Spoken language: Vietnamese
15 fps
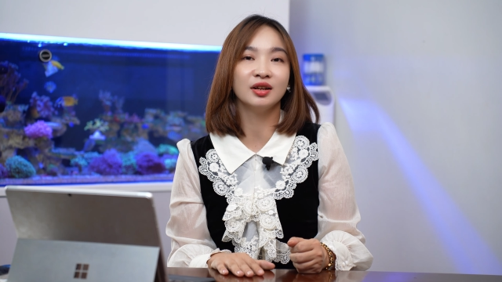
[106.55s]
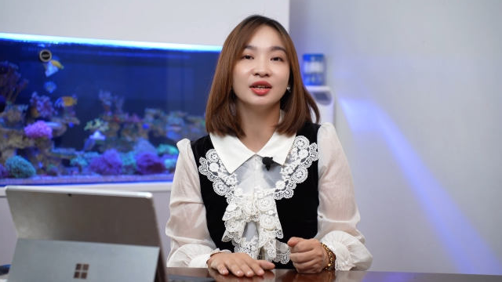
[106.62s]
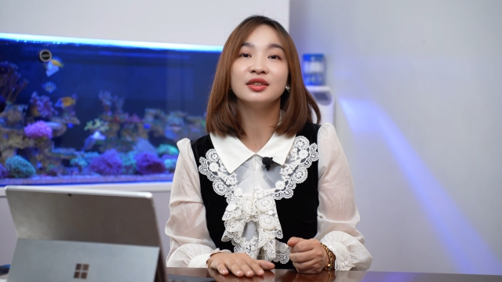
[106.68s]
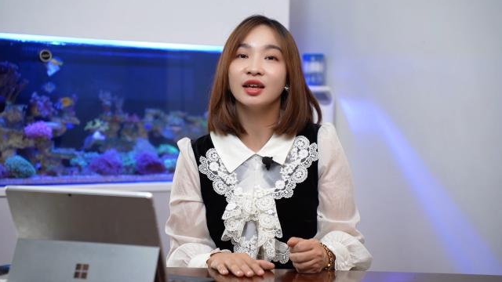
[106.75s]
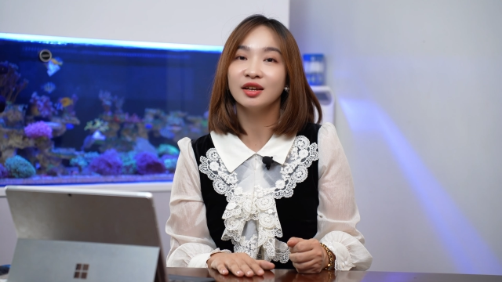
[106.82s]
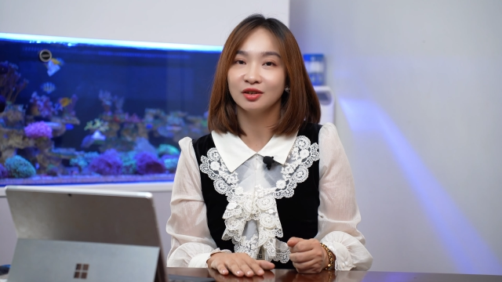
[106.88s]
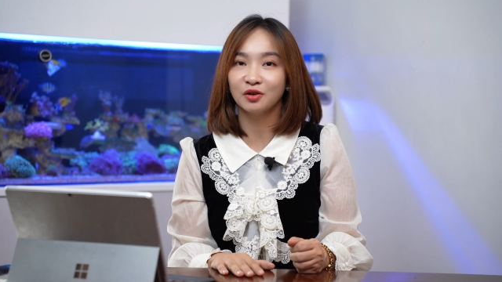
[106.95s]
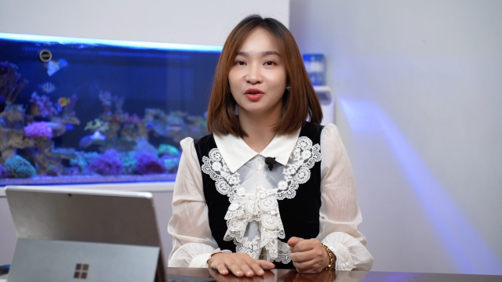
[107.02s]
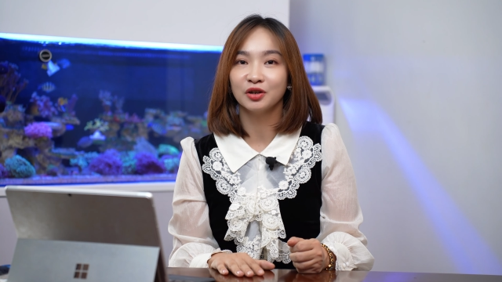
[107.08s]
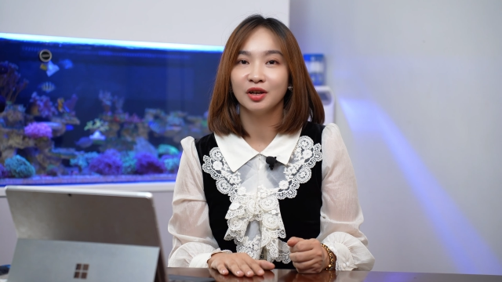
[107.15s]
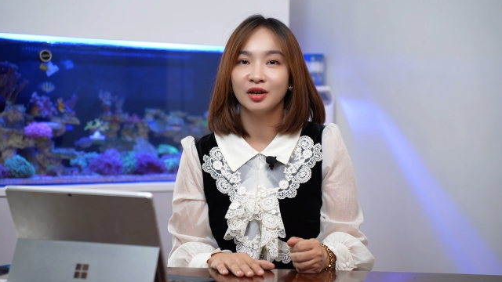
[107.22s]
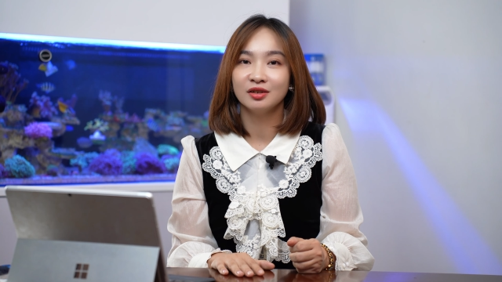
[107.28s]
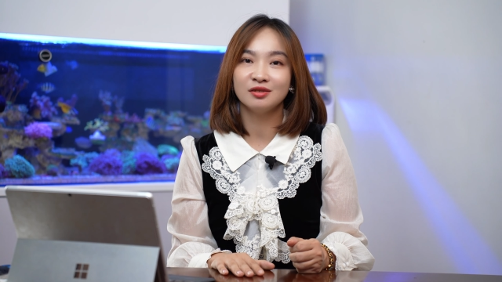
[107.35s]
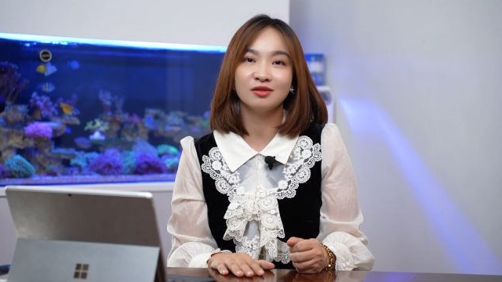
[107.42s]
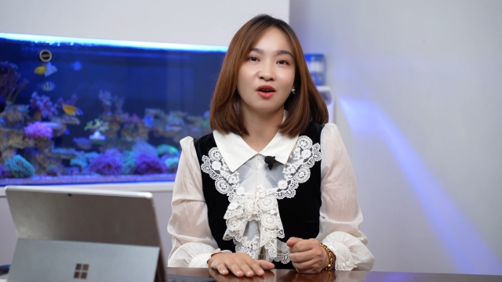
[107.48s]
linh tinh thôi,
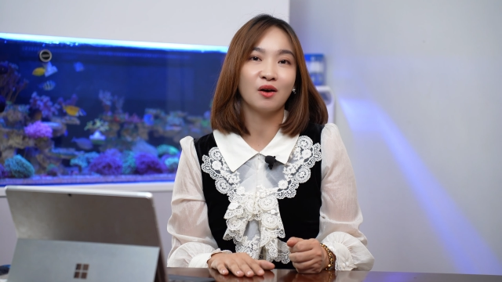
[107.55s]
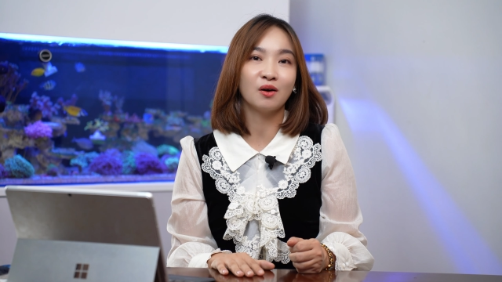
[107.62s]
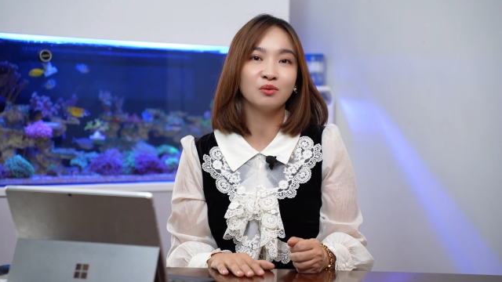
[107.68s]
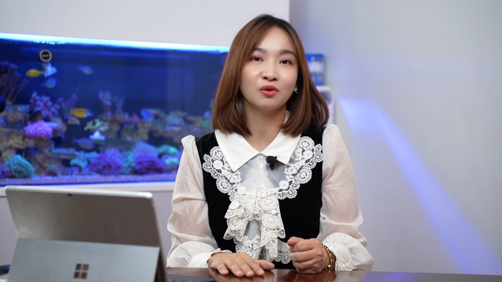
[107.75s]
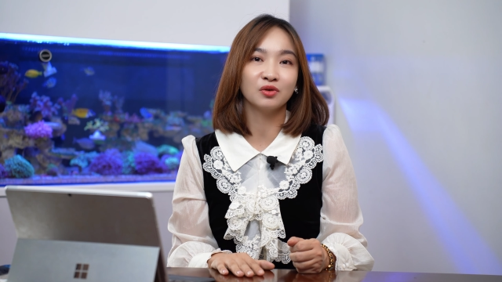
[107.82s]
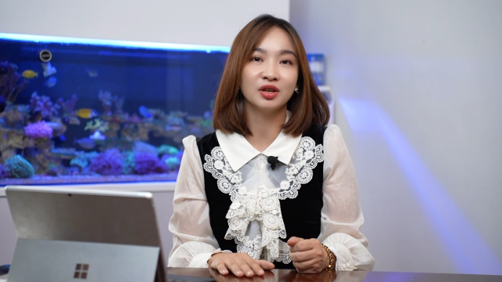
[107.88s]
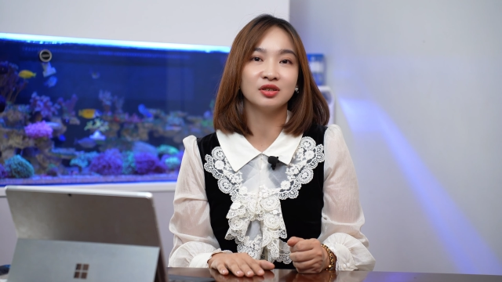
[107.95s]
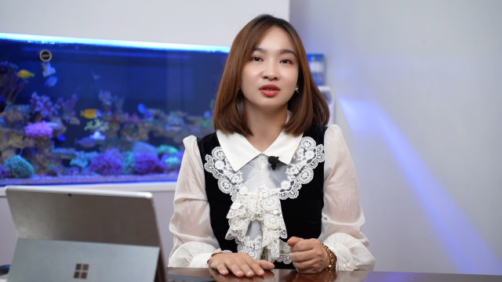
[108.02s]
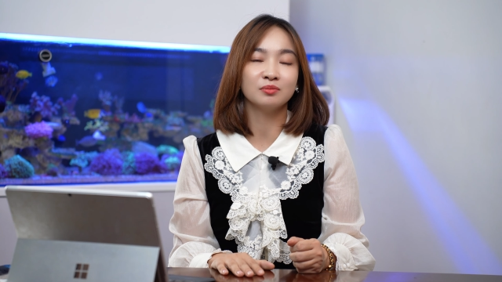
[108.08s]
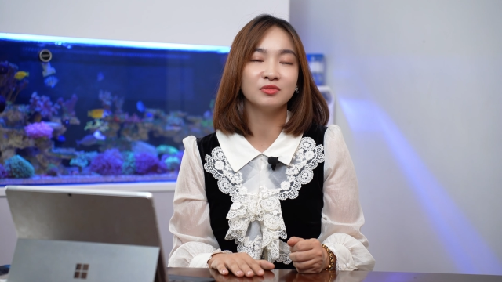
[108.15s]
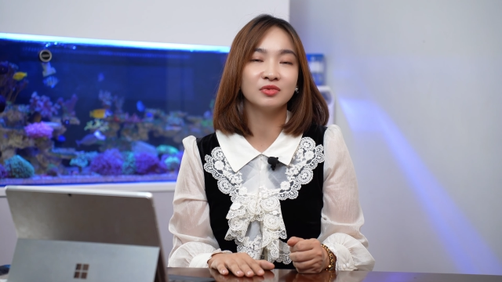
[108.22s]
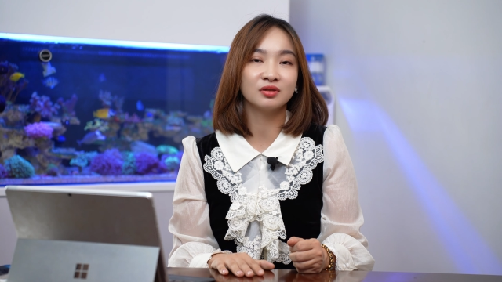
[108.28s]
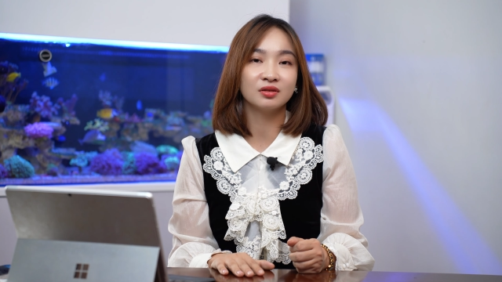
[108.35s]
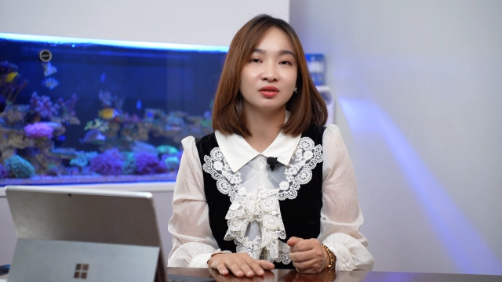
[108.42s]
chứ họ không có thể tâm